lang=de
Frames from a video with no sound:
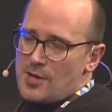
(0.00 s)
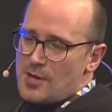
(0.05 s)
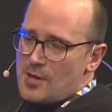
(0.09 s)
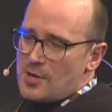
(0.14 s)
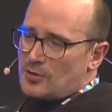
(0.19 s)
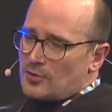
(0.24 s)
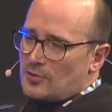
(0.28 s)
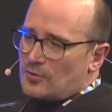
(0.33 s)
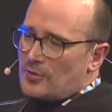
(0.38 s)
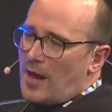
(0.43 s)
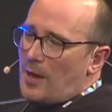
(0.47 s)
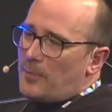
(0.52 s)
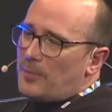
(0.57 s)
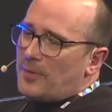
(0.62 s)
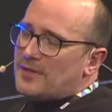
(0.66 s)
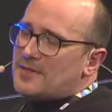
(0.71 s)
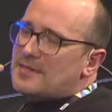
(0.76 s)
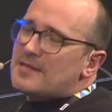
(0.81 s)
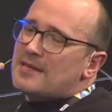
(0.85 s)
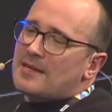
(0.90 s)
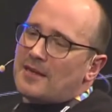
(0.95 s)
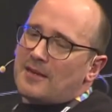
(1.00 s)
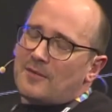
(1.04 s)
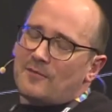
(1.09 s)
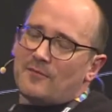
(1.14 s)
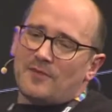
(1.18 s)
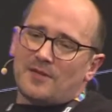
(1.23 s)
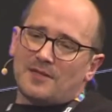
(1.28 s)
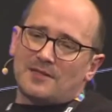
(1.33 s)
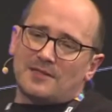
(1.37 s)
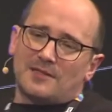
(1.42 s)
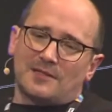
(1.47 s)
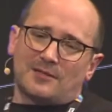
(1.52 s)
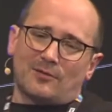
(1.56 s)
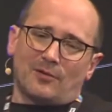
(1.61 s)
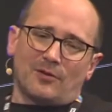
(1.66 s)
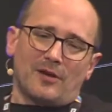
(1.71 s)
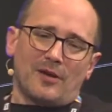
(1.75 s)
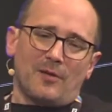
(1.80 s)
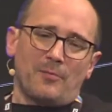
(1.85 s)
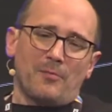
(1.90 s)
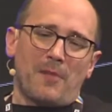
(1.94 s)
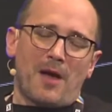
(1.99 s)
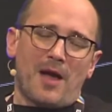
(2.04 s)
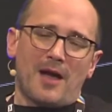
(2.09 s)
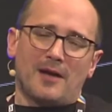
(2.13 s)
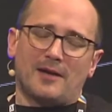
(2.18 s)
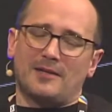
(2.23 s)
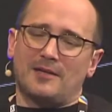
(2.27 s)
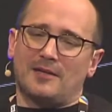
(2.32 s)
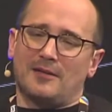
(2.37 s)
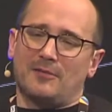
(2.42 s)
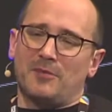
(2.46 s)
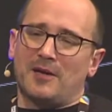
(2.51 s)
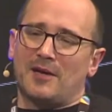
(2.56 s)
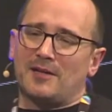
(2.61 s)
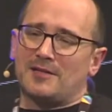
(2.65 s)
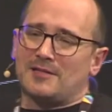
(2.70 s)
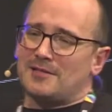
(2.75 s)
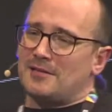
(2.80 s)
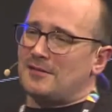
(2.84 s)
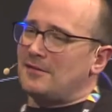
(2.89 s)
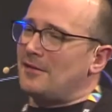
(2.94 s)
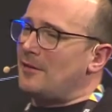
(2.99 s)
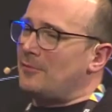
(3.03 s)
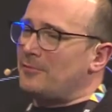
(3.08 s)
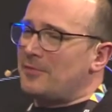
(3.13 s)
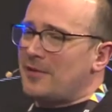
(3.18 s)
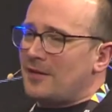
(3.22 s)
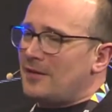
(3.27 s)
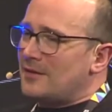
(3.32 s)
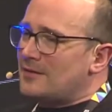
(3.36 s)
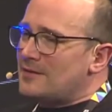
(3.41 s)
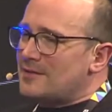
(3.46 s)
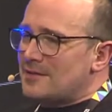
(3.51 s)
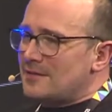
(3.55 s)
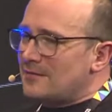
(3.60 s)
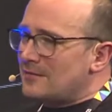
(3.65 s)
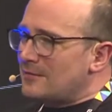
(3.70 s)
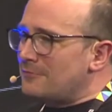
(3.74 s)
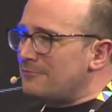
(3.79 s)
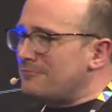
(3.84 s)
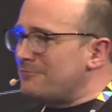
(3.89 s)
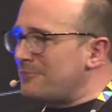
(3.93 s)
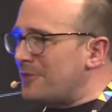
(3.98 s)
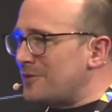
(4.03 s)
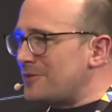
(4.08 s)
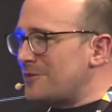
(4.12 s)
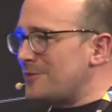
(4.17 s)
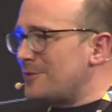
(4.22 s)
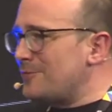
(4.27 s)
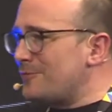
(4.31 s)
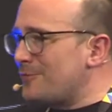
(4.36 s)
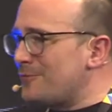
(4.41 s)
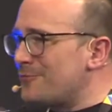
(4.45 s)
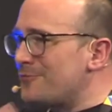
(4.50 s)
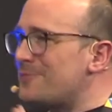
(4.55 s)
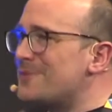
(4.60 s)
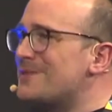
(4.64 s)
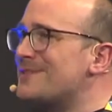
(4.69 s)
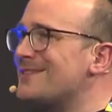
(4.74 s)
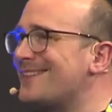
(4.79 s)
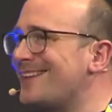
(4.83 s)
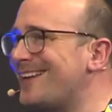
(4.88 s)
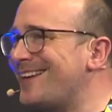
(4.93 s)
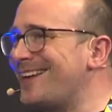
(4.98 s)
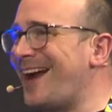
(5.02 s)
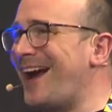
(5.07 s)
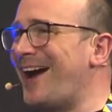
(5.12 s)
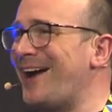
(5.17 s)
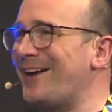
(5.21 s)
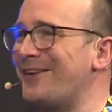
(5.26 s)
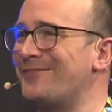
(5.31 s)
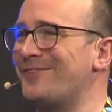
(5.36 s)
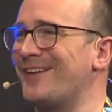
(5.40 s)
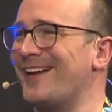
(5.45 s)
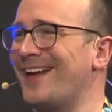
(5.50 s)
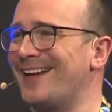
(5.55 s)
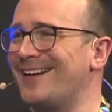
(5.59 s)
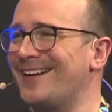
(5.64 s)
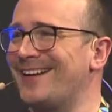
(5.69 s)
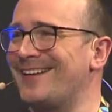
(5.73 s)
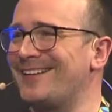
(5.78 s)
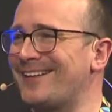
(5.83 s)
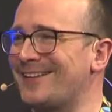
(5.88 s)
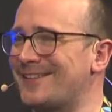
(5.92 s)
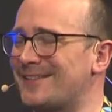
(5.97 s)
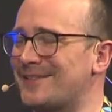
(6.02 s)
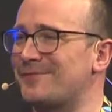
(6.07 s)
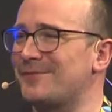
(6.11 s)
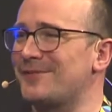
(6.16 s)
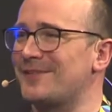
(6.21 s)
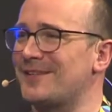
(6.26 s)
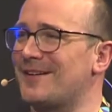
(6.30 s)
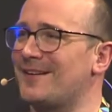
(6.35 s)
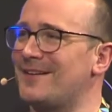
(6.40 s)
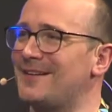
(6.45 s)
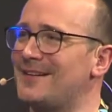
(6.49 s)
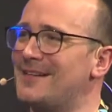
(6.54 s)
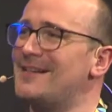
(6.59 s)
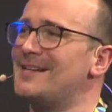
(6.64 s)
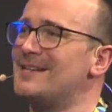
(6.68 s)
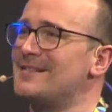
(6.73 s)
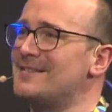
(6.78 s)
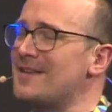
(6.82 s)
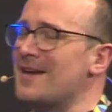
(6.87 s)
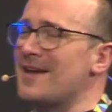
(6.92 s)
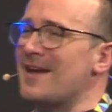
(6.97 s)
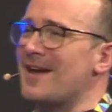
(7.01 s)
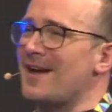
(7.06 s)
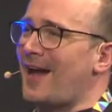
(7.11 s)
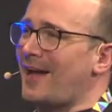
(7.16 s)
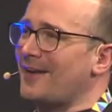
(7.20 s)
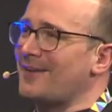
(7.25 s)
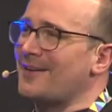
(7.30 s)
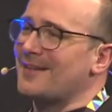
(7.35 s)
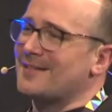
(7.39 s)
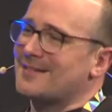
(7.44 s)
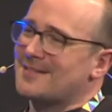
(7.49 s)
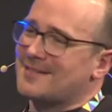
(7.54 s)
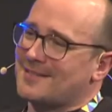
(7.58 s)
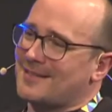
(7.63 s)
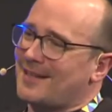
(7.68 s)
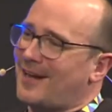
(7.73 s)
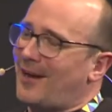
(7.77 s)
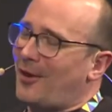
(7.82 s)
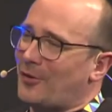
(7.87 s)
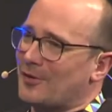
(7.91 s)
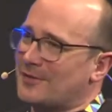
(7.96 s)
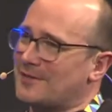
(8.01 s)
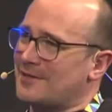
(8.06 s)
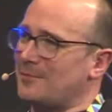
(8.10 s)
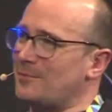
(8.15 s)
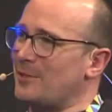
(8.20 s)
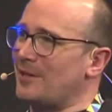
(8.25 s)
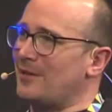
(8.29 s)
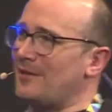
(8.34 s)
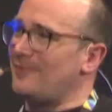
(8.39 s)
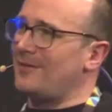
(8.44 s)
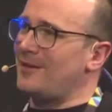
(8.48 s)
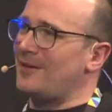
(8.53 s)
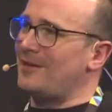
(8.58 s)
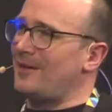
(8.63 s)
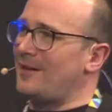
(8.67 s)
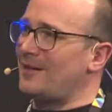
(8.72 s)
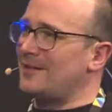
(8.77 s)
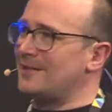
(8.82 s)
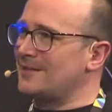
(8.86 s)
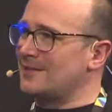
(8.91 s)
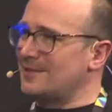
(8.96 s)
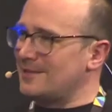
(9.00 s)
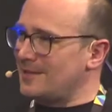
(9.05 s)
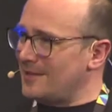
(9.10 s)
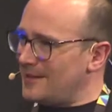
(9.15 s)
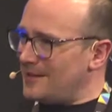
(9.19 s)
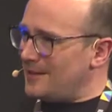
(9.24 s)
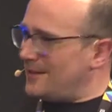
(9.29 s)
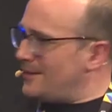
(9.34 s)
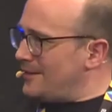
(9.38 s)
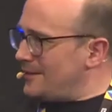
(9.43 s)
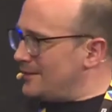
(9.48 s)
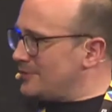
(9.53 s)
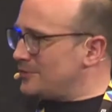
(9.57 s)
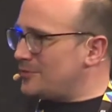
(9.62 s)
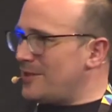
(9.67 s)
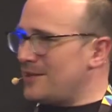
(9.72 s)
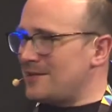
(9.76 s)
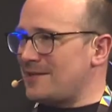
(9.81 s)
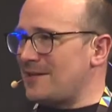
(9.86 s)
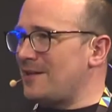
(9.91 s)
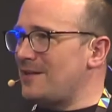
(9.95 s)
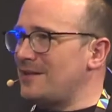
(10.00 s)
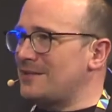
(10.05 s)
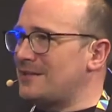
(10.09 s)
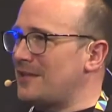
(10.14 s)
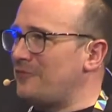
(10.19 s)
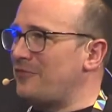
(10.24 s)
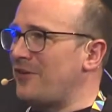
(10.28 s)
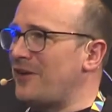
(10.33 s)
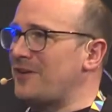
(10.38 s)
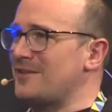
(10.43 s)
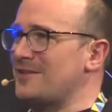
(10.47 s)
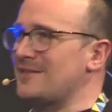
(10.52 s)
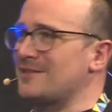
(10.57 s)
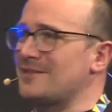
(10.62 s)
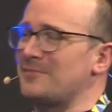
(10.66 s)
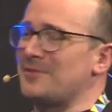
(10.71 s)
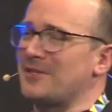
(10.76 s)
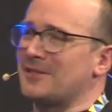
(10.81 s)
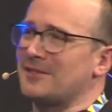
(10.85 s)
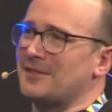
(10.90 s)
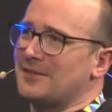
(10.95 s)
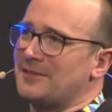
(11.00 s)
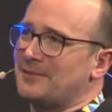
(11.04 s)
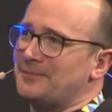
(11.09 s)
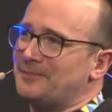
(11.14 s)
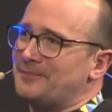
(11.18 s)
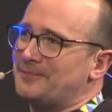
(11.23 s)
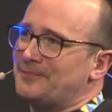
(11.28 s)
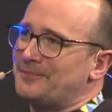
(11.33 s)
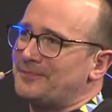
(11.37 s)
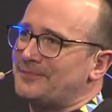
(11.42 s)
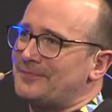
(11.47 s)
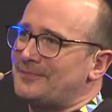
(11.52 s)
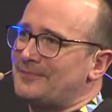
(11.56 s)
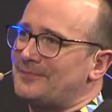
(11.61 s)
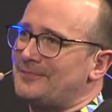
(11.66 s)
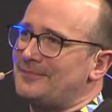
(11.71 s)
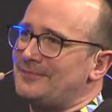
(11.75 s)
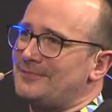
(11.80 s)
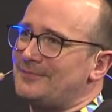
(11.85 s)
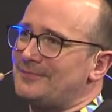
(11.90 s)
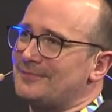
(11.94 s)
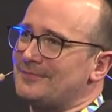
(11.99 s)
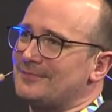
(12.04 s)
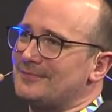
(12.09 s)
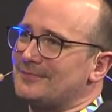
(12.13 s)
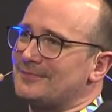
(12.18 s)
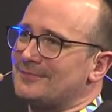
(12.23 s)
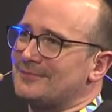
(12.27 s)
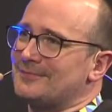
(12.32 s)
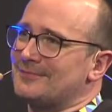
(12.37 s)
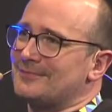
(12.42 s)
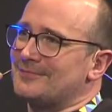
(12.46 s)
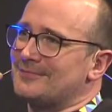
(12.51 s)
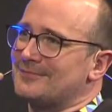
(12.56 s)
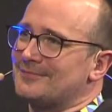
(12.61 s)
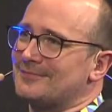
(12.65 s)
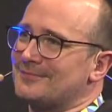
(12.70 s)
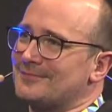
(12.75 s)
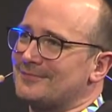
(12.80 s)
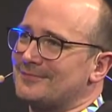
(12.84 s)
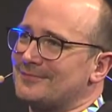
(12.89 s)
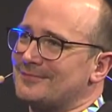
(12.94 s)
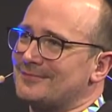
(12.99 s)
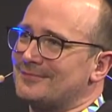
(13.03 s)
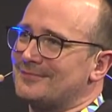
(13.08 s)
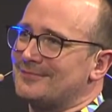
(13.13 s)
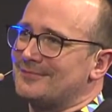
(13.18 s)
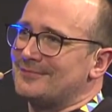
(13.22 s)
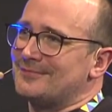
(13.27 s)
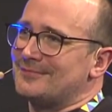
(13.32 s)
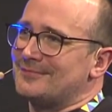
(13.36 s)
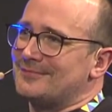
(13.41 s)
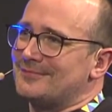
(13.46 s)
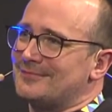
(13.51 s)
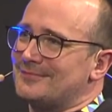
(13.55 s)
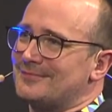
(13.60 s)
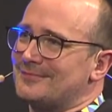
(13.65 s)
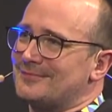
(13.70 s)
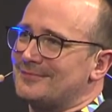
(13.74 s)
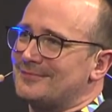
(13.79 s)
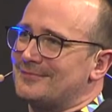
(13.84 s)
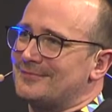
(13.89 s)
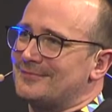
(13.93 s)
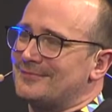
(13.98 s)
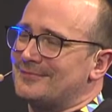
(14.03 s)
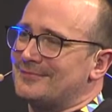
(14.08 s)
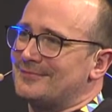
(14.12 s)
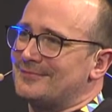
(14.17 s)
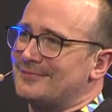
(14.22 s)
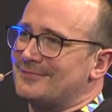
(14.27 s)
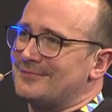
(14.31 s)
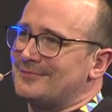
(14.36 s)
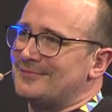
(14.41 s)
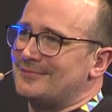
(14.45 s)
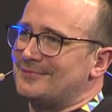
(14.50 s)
so einen Abriss geben, wie sich euer Marketingmix innerhalb der letzten, weiß ich, fünf bis zehn Jahre verändert hat? Das wird ja sehr anders aussehen mittlerweile als zu der Zeit, als dein Vater das gemacht hat. Ja, eigentlich komplett. Also ähm, früher hast du ja